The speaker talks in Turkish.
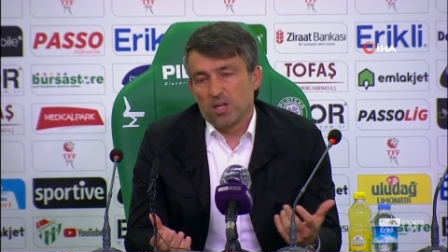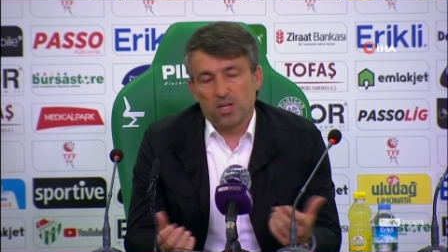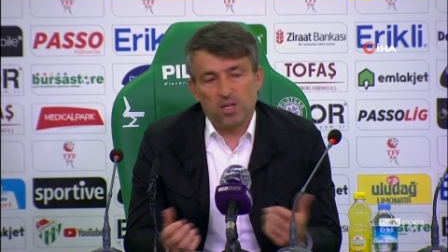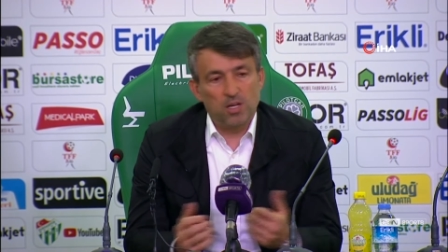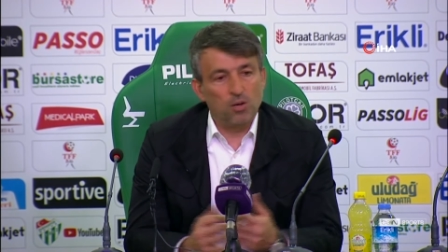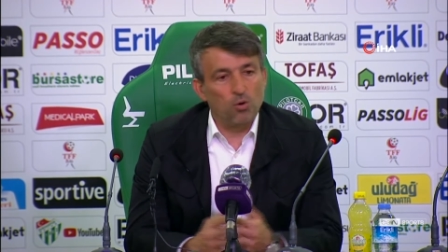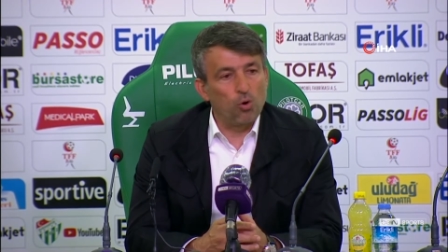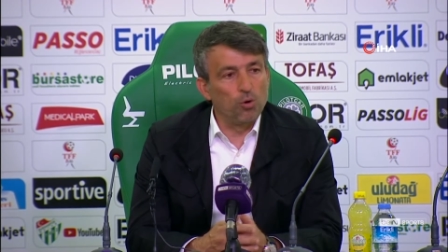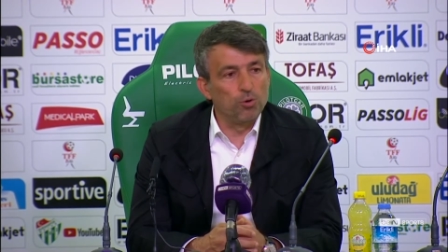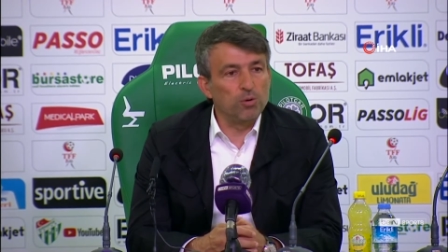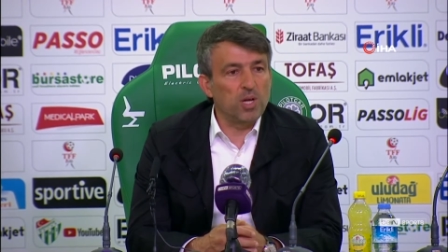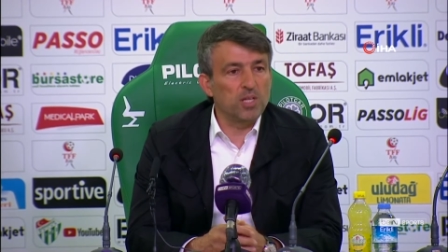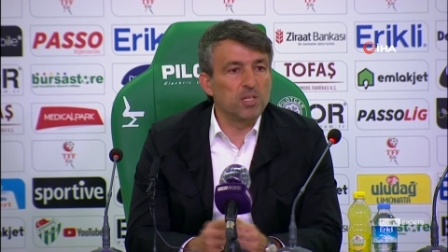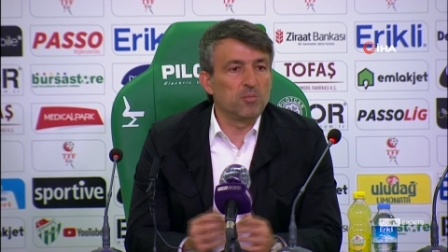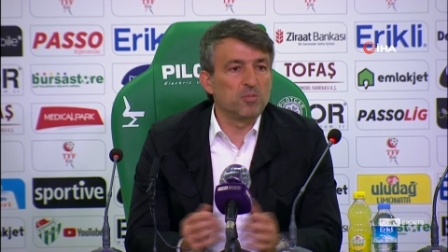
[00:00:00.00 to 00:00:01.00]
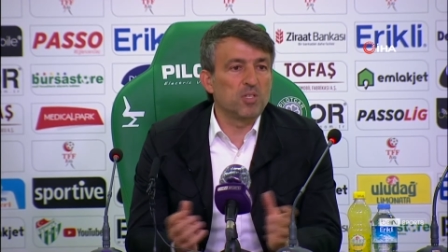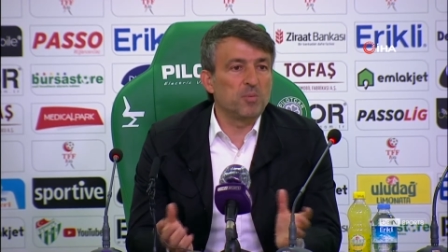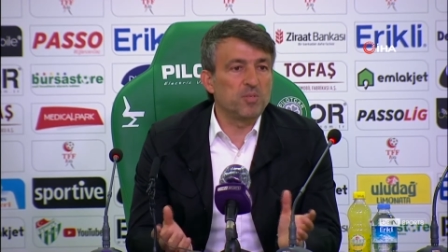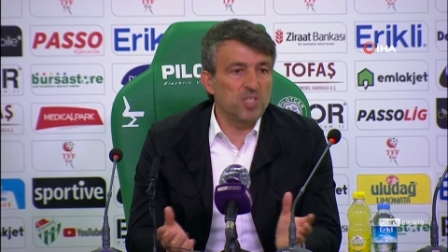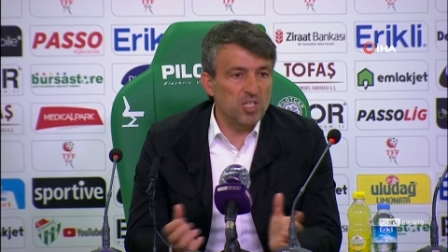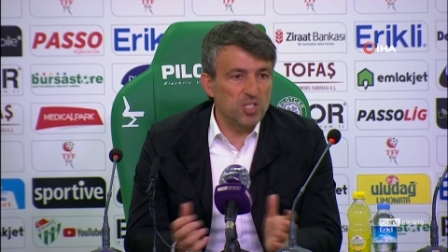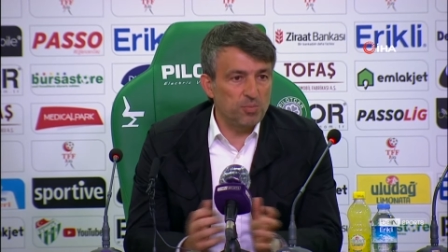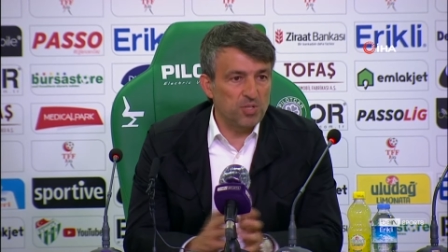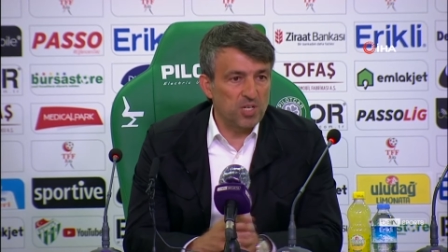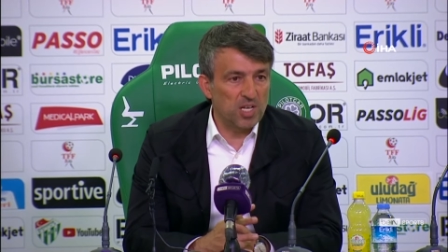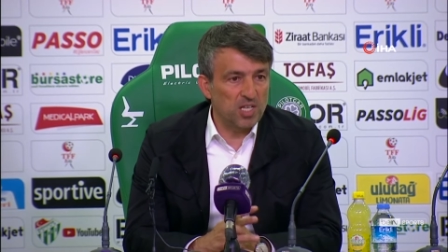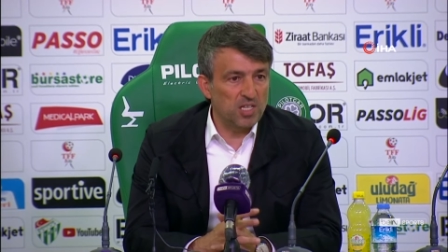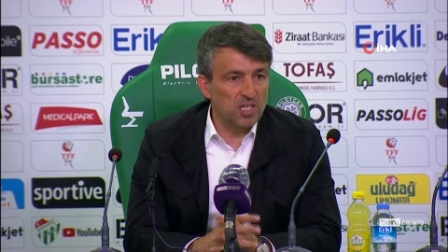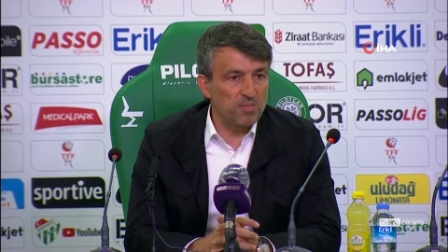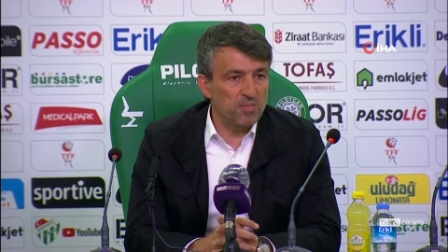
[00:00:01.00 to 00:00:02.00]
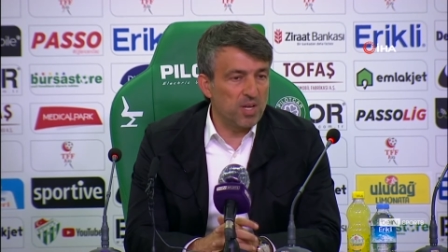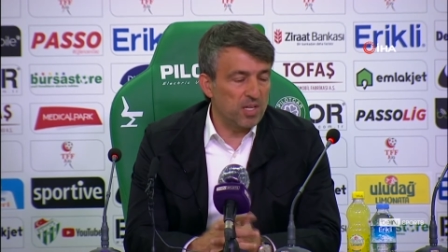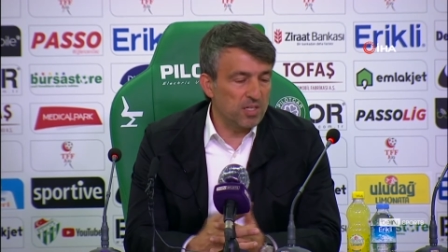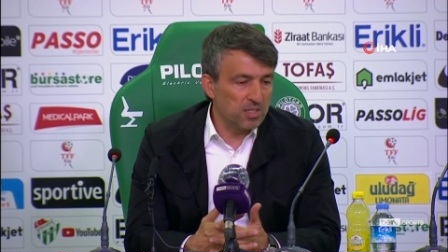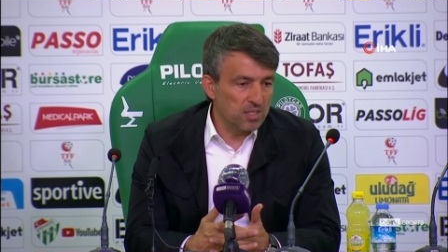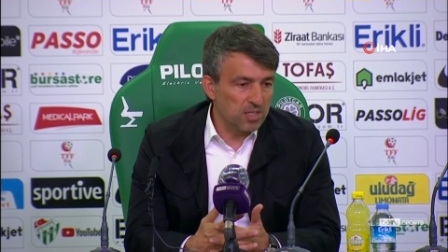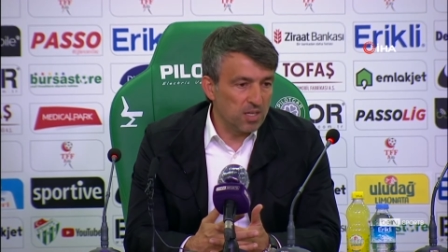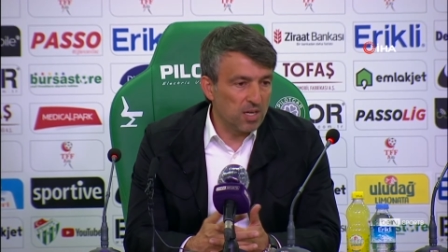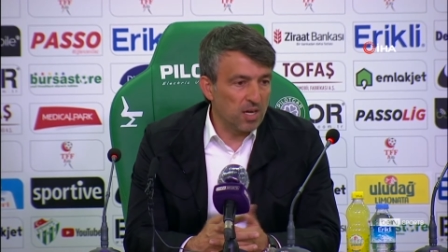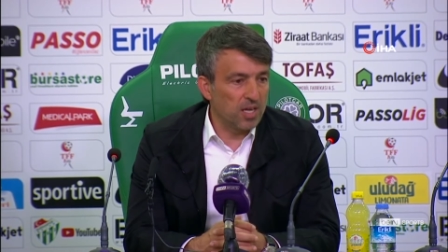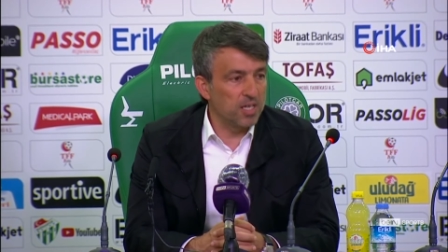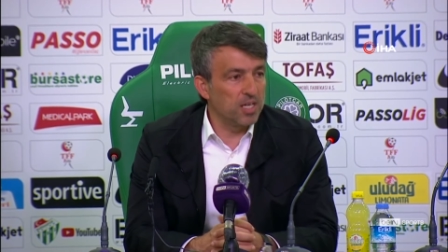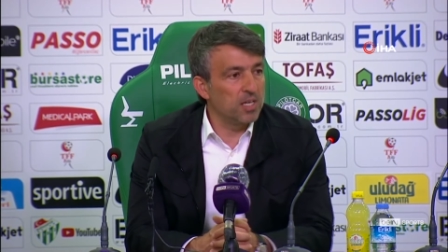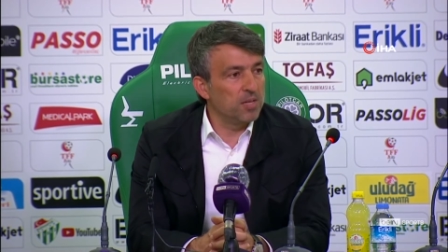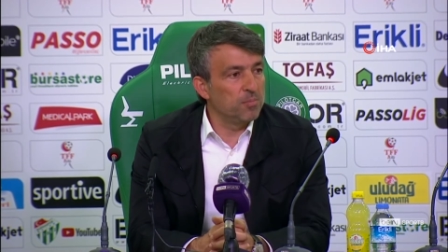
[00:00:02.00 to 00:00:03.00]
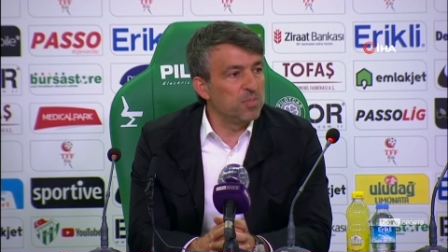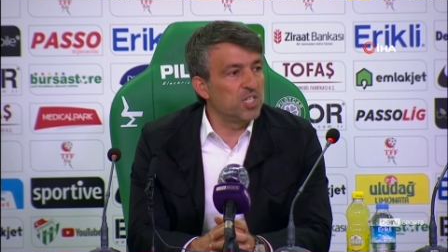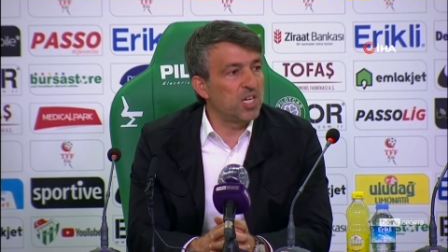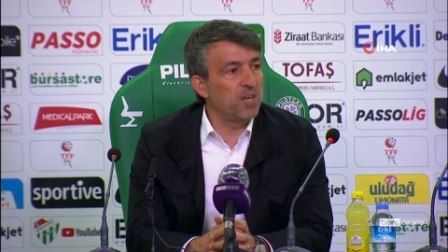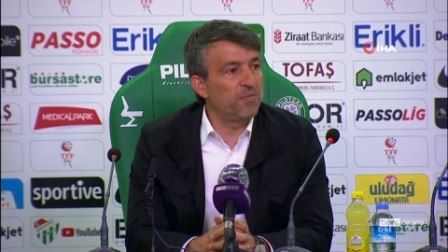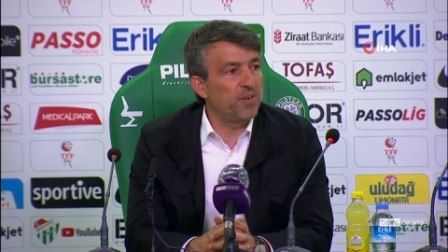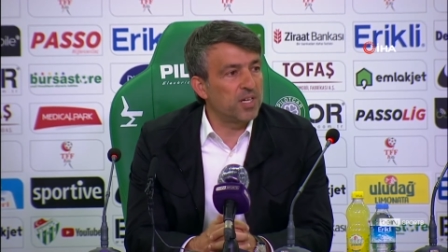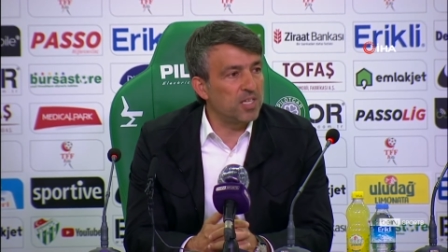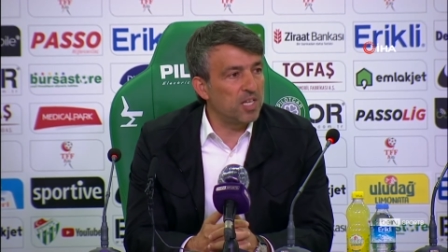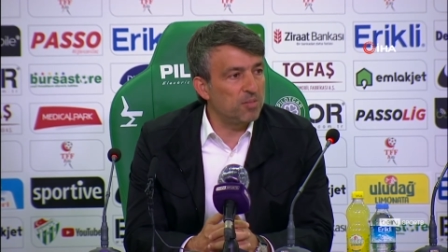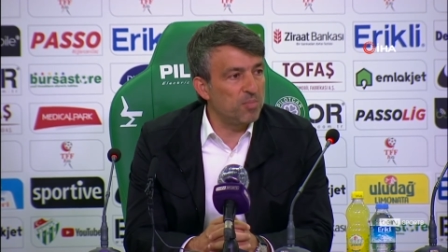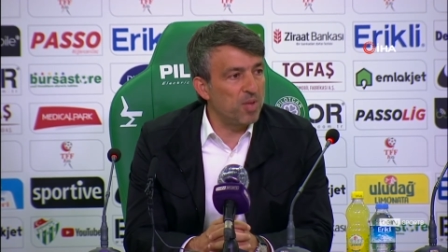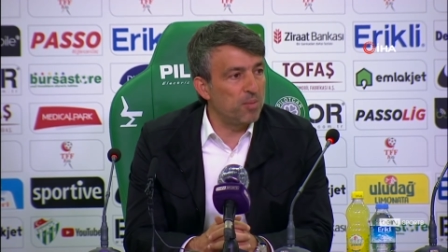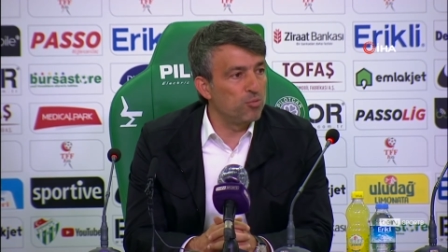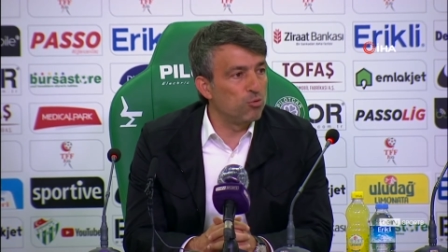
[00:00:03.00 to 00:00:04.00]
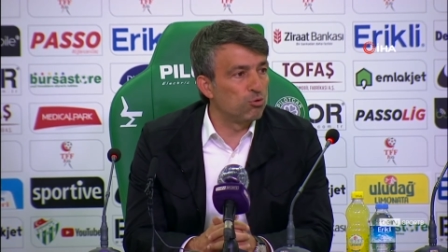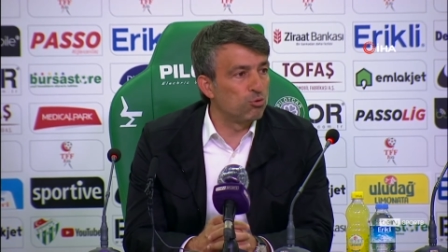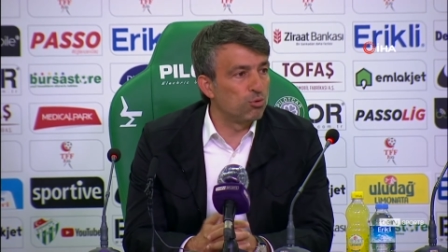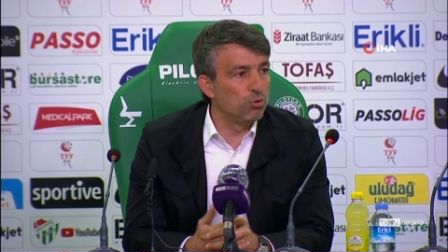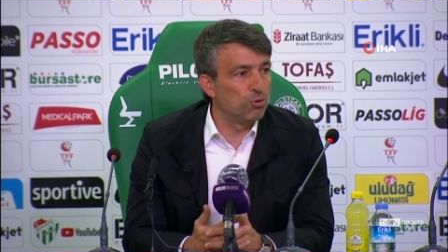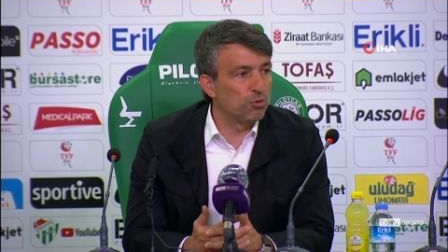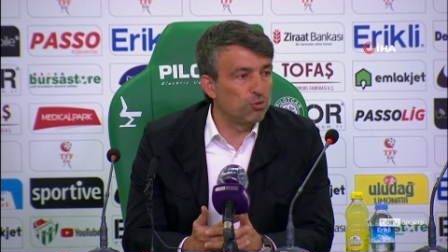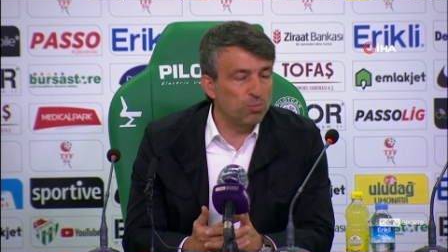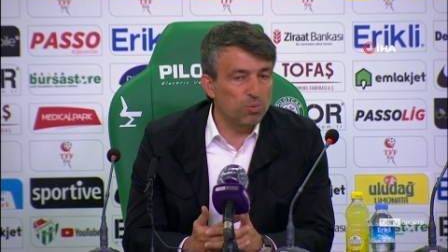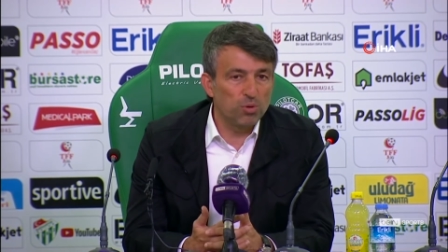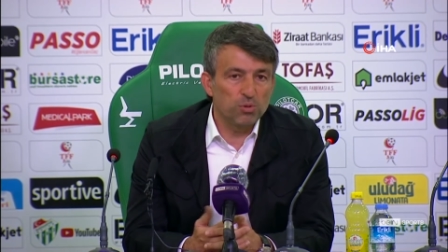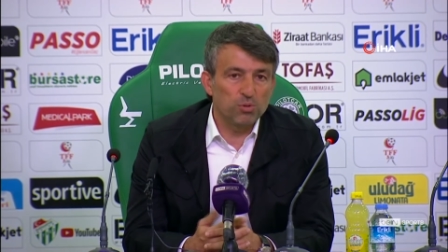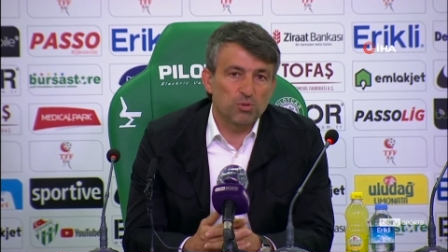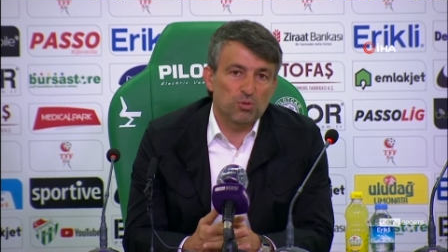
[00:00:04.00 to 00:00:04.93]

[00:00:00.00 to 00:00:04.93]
e, oyun anlamında bize hiçbir şey getirmeyen hani bir şey ifade etmeyen bir üstünlüktü bu.